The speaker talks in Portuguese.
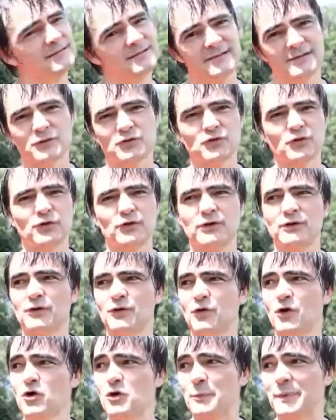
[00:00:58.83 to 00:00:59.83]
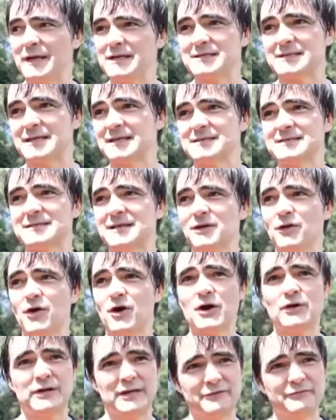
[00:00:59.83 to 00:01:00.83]
que eu tô louco para esquecer
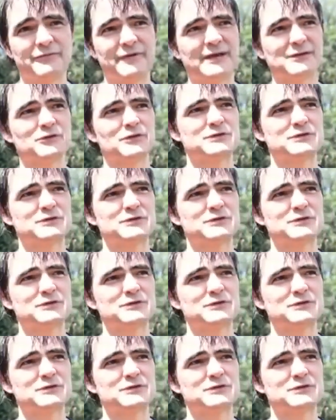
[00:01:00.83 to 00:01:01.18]
logo e que venha